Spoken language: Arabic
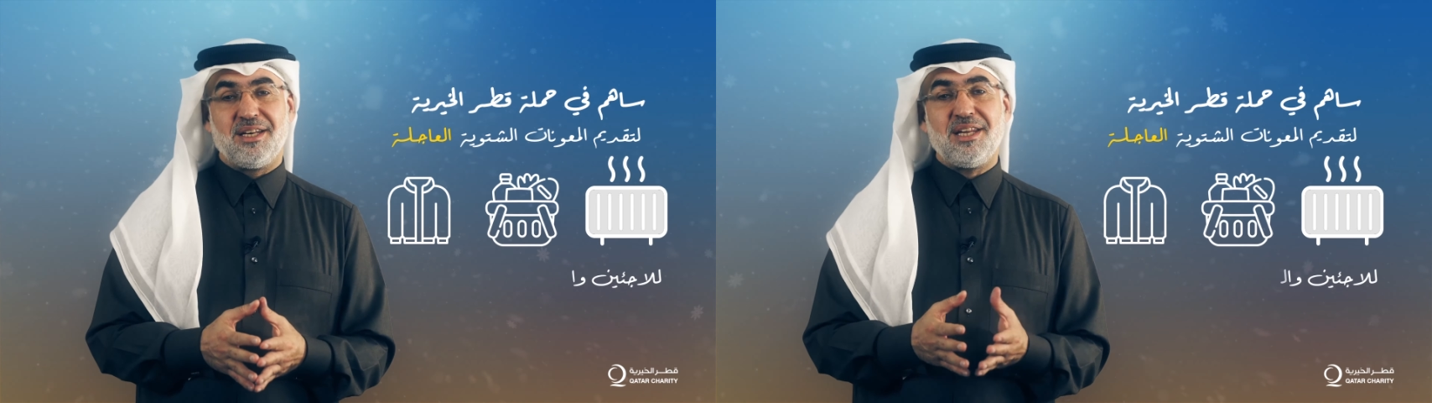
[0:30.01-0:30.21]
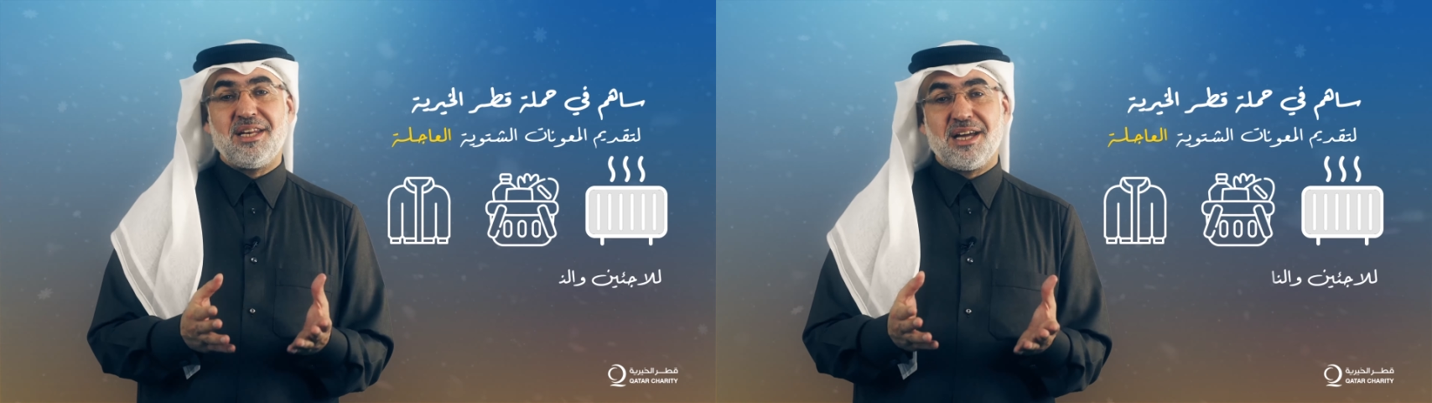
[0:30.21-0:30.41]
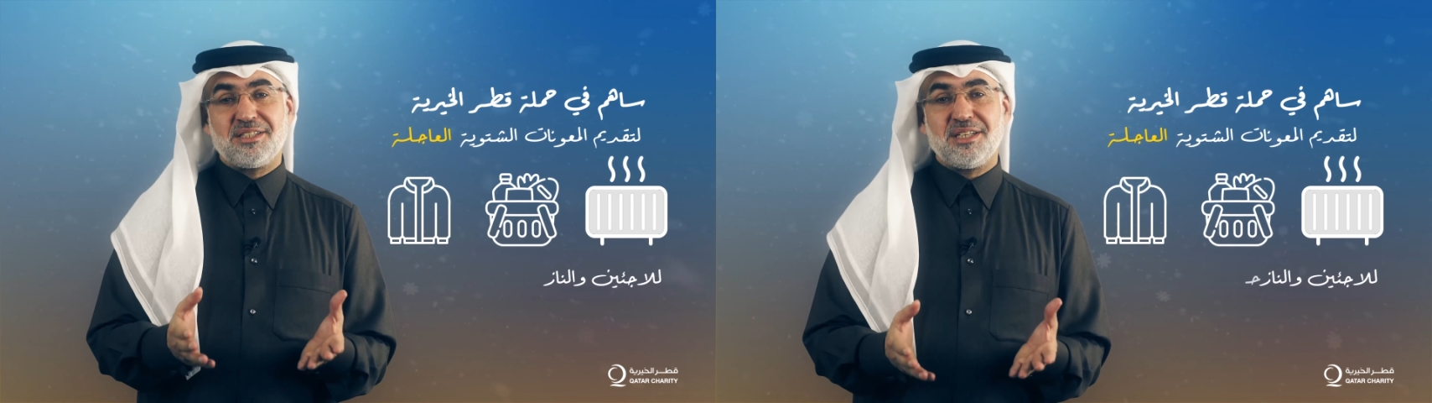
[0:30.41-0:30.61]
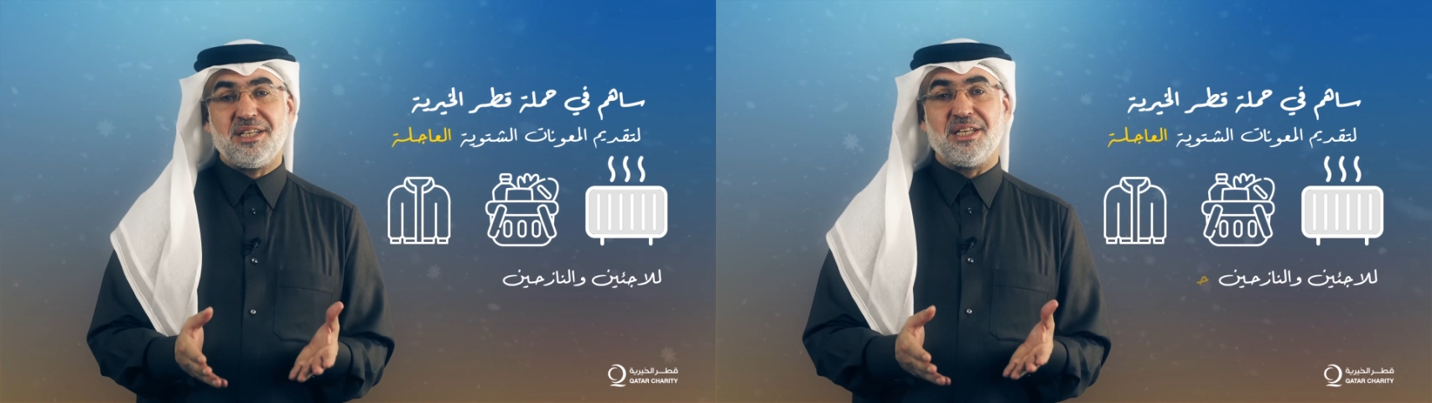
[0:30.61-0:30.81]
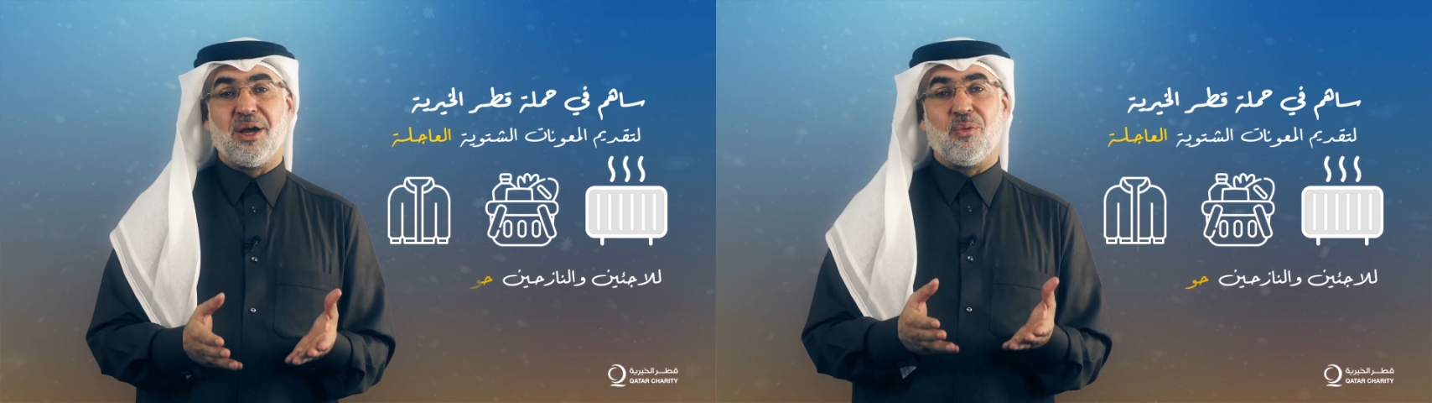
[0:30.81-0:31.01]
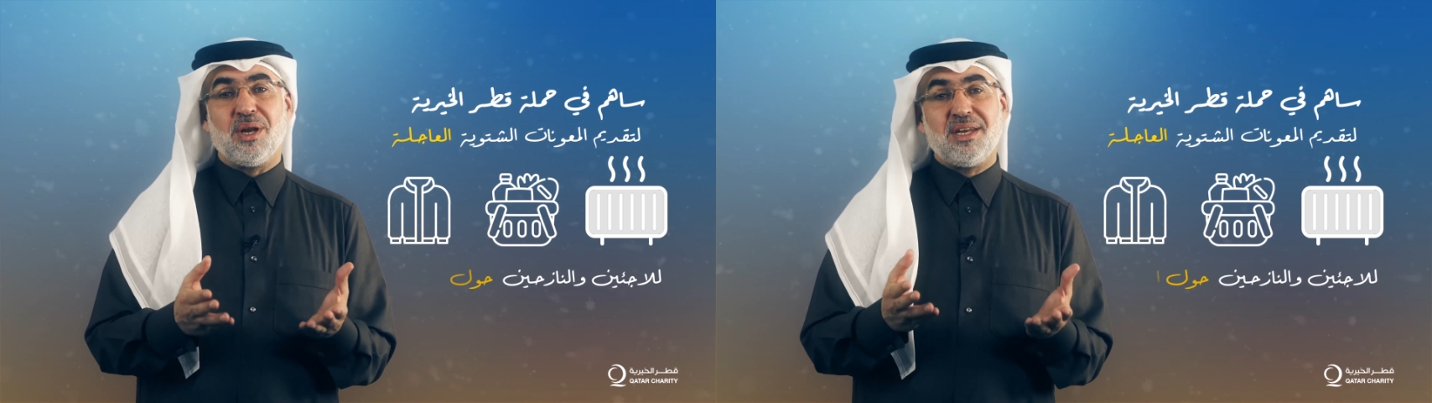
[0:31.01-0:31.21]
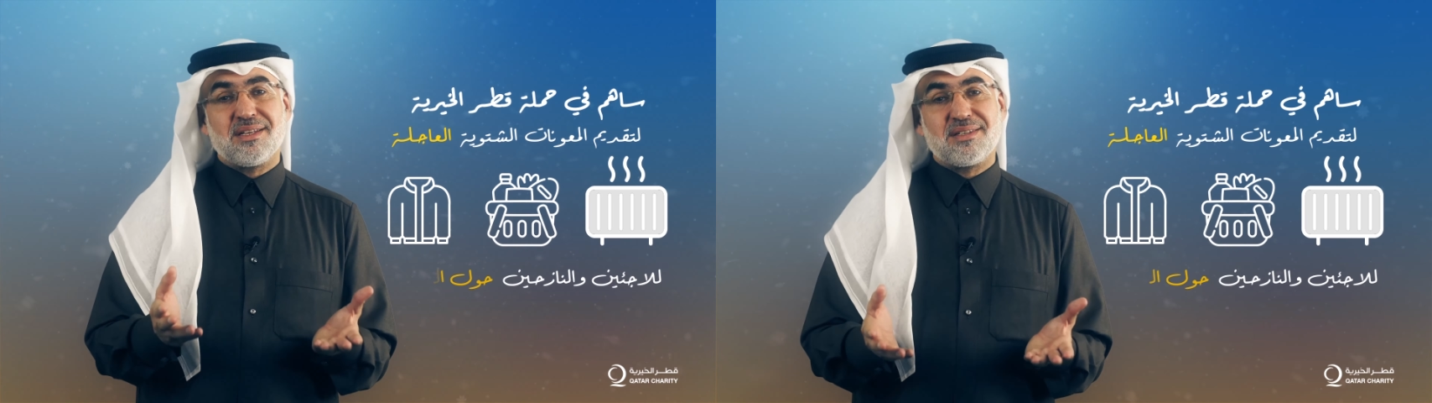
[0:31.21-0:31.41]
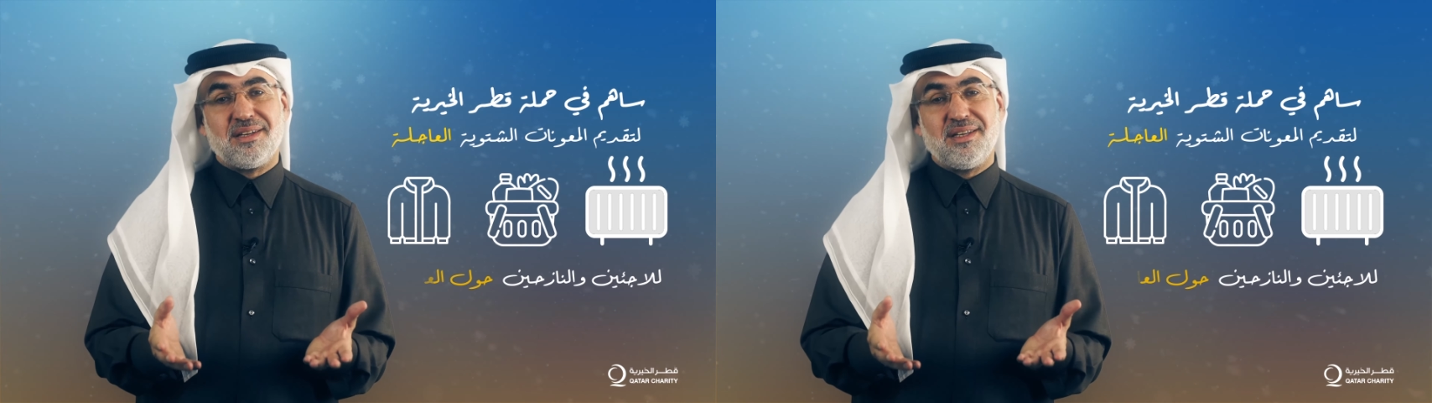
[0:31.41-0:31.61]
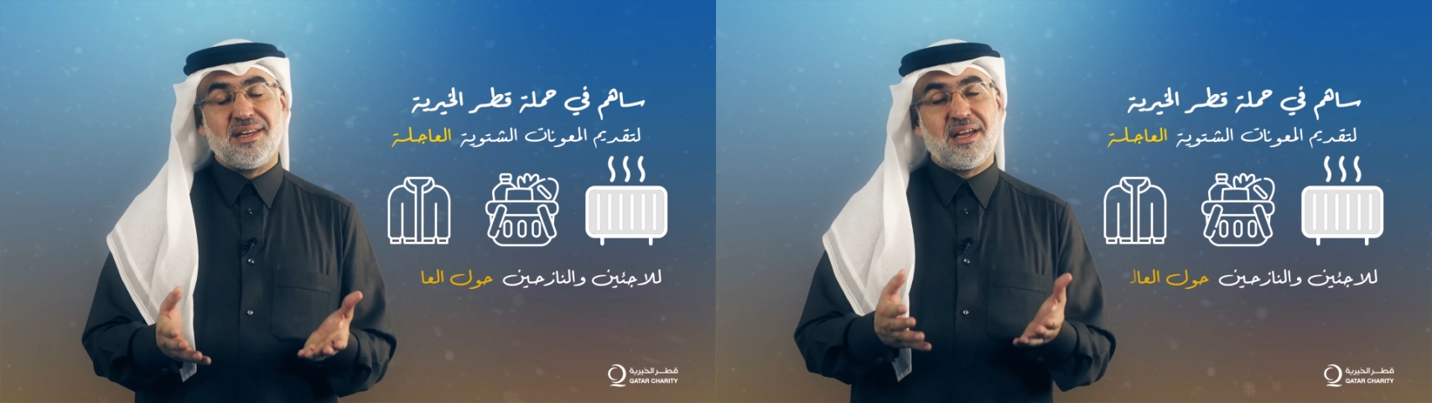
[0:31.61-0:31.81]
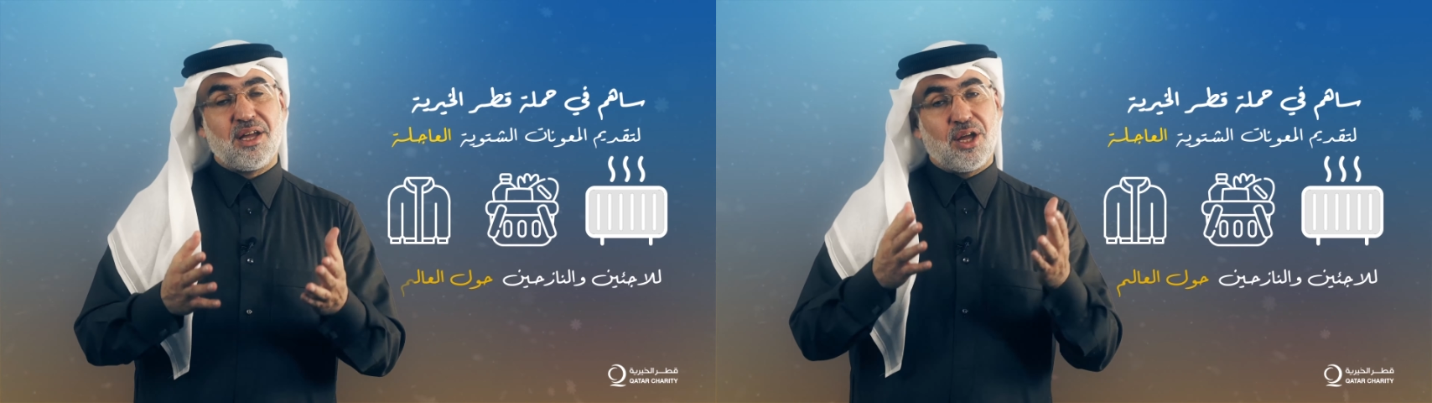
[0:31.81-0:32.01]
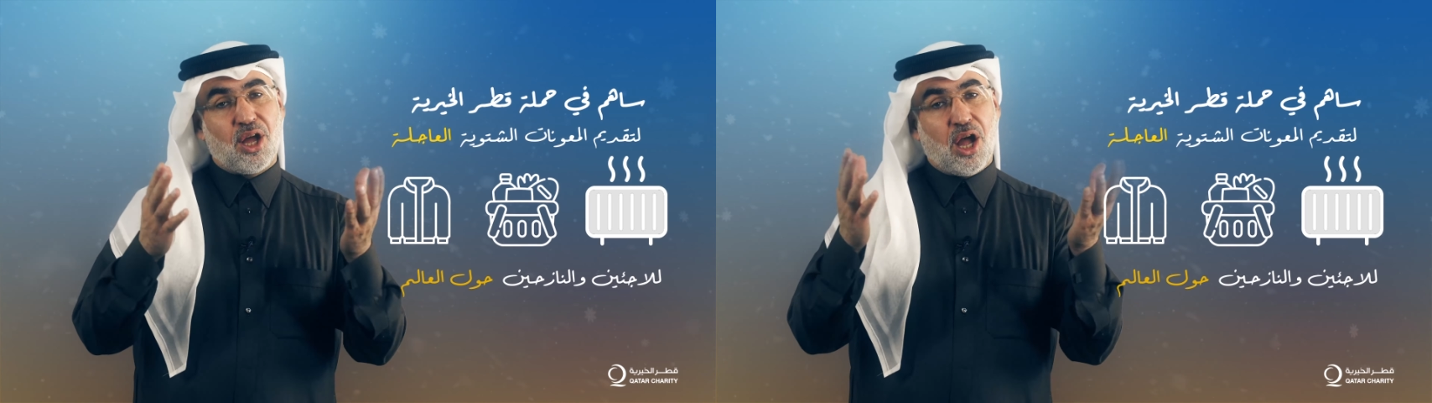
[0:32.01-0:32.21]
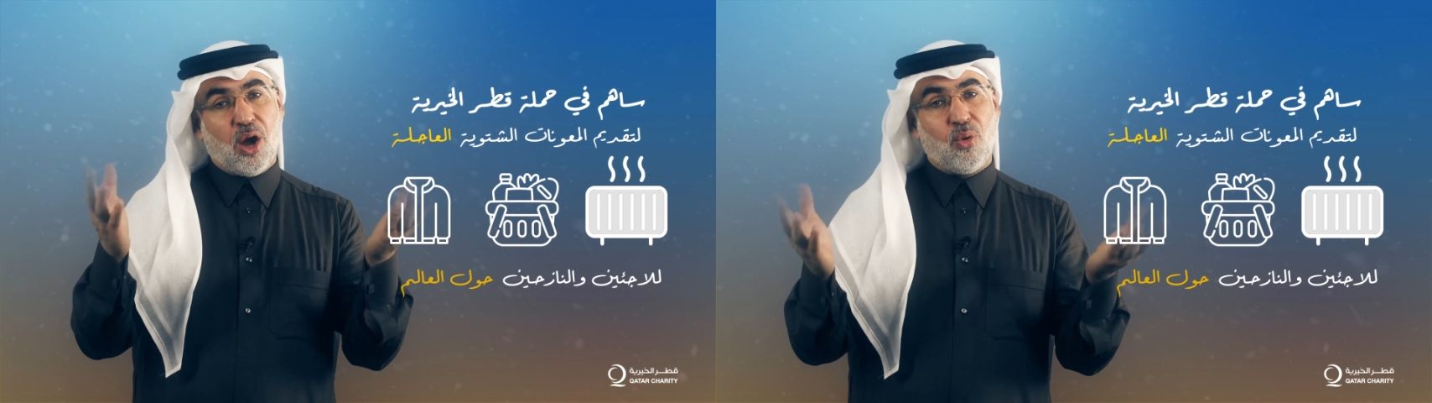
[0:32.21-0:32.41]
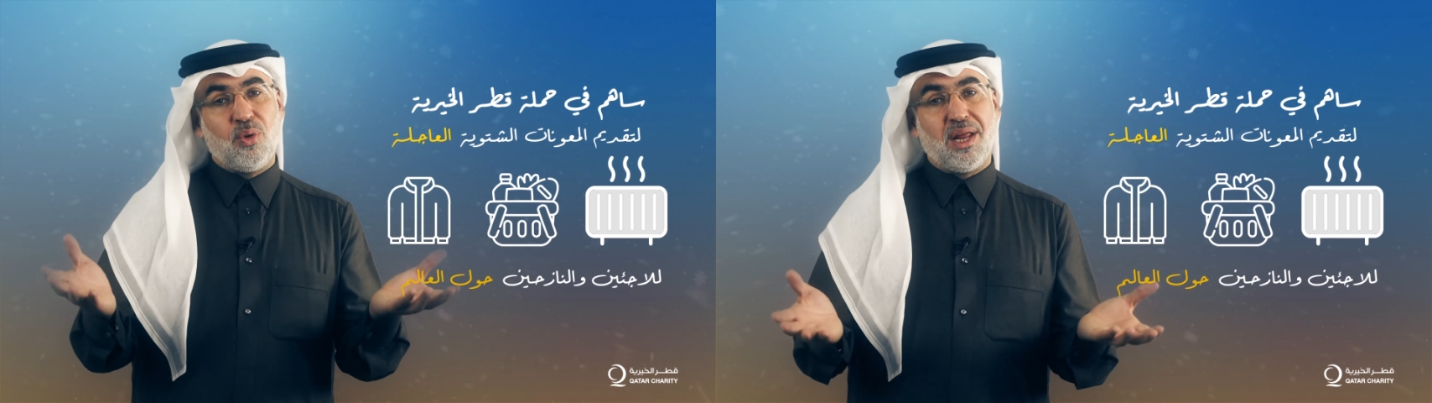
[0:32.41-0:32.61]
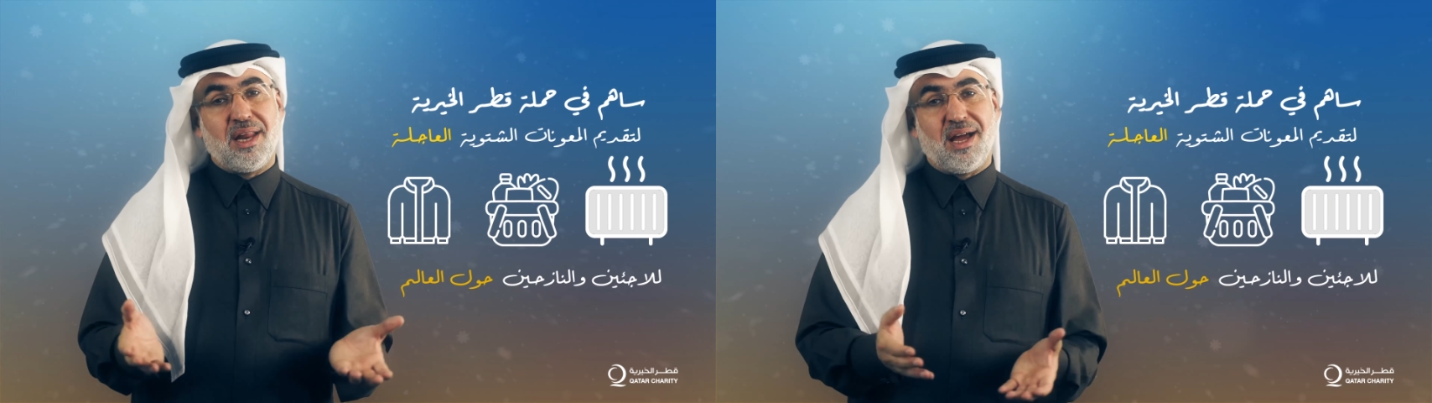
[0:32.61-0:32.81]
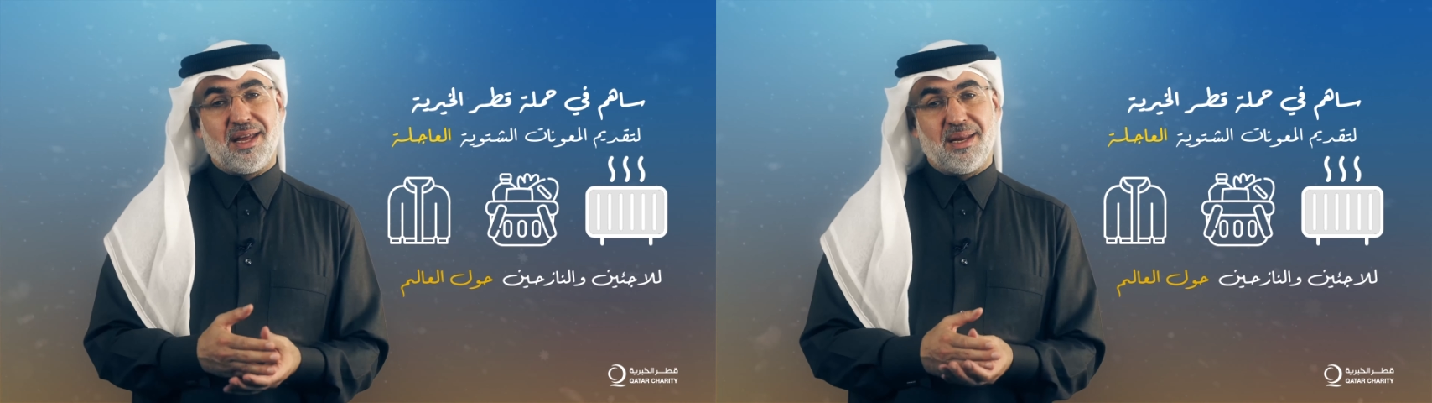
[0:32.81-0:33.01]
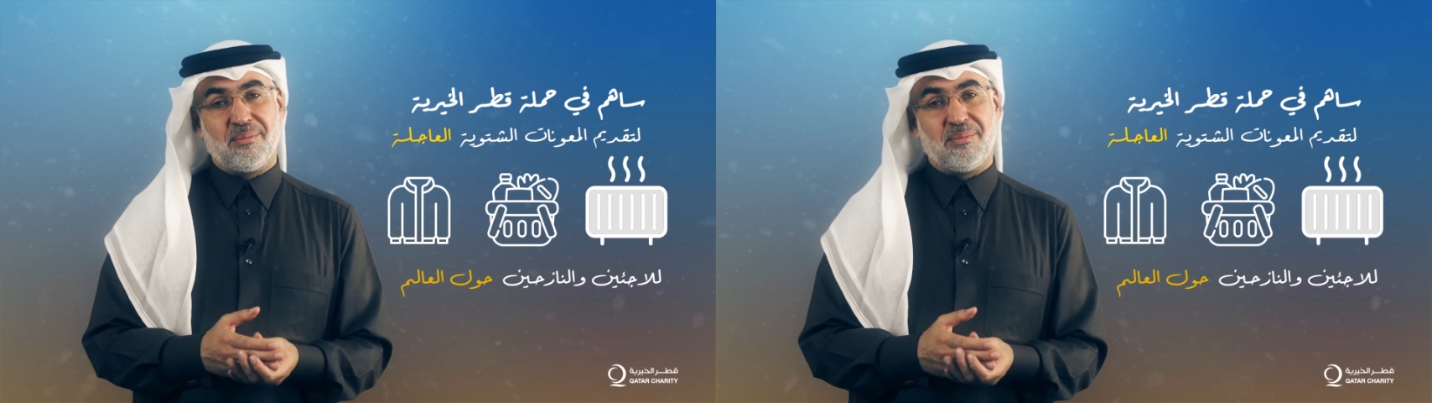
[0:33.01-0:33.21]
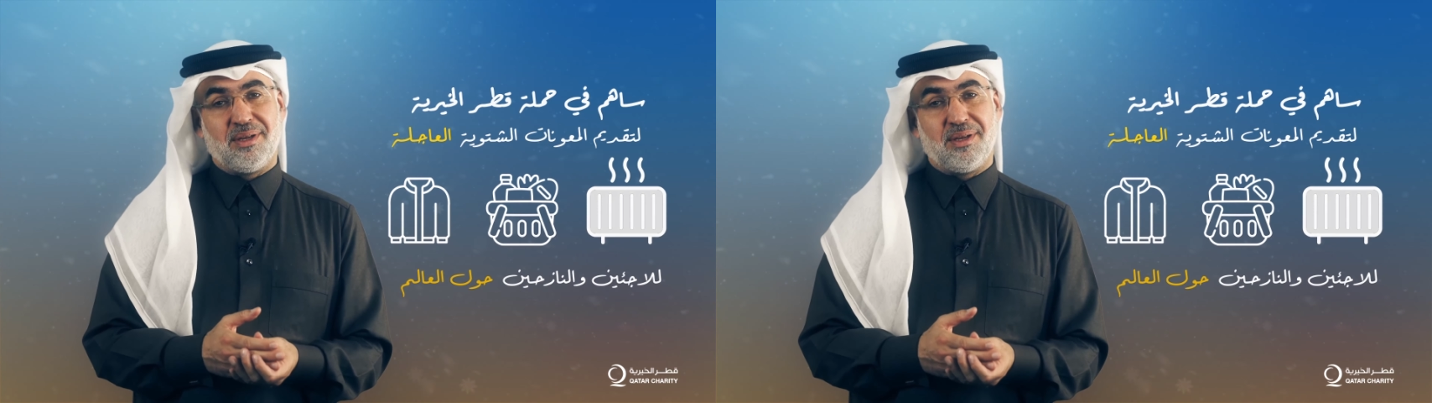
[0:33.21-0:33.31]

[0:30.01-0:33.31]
للاجئين والنازحين حول العالم